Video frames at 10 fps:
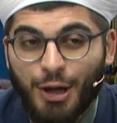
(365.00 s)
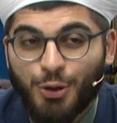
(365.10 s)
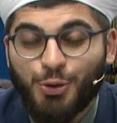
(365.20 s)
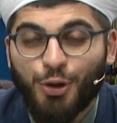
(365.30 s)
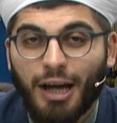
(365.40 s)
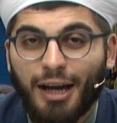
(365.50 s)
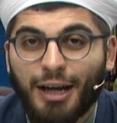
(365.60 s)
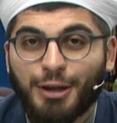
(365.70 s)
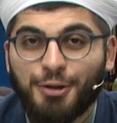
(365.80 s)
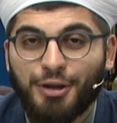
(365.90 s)

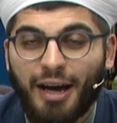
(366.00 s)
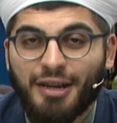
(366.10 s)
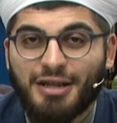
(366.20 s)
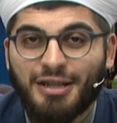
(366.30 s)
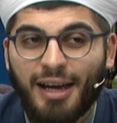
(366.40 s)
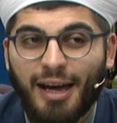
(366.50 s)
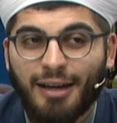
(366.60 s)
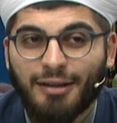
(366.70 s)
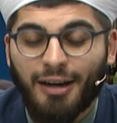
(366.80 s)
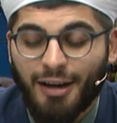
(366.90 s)
Gülerek günah
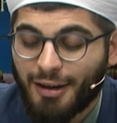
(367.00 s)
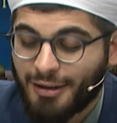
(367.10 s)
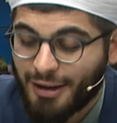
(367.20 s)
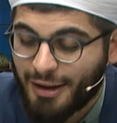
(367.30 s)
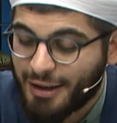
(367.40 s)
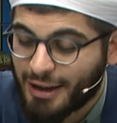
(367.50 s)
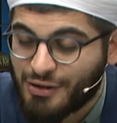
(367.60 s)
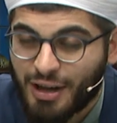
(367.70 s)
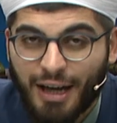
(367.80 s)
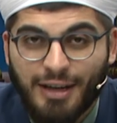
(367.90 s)
işleyen, ağlayarak
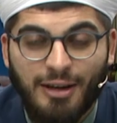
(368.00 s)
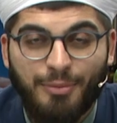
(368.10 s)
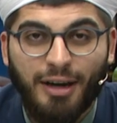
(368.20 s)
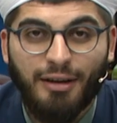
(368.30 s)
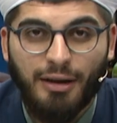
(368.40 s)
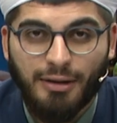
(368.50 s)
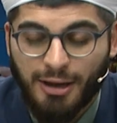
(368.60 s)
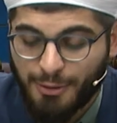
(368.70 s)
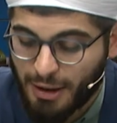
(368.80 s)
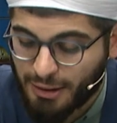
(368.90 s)
cehenneme girer
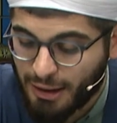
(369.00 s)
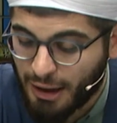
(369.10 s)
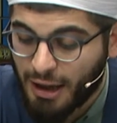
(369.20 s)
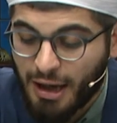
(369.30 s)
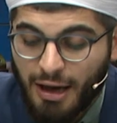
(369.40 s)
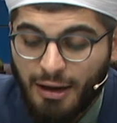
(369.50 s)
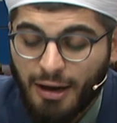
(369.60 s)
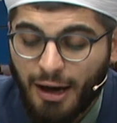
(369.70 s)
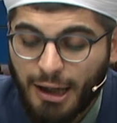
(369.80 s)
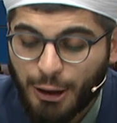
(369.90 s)
kıymetli.
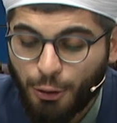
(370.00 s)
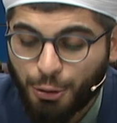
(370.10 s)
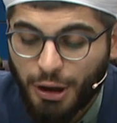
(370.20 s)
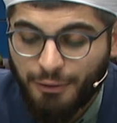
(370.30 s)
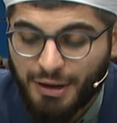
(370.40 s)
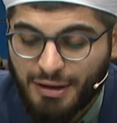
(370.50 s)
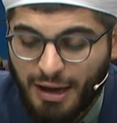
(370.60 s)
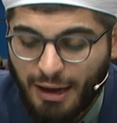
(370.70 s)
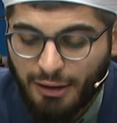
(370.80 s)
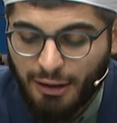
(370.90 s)
Lale Gül TV
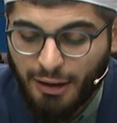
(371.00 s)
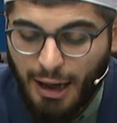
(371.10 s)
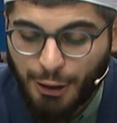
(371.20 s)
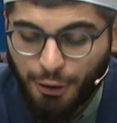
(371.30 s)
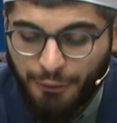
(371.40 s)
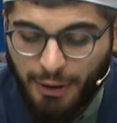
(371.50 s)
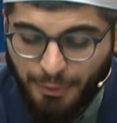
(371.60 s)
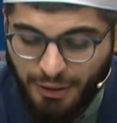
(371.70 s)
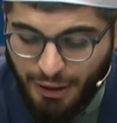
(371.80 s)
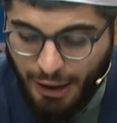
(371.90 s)
izleyenleri, Lale Gül FM
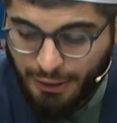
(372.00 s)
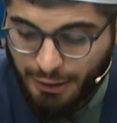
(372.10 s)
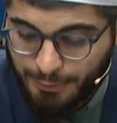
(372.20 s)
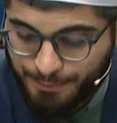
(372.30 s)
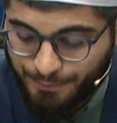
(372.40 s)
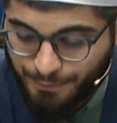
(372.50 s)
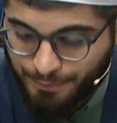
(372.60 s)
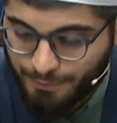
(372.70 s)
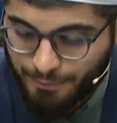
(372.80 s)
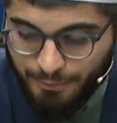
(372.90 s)
dinleyenleri.
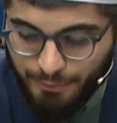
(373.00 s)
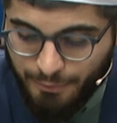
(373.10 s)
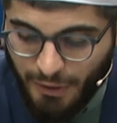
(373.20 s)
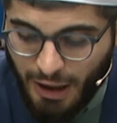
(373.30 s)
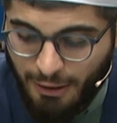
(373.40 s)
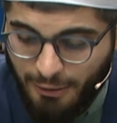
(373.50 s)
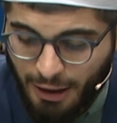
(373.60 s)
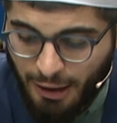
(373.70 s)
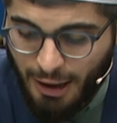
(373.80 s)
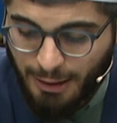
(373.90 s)
Vah
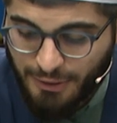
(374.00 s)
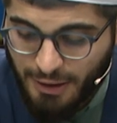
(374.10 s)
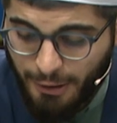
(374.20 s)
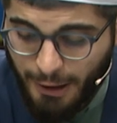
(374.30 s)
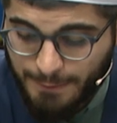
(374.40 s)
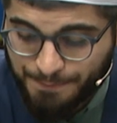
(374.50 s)
vah halimize vah.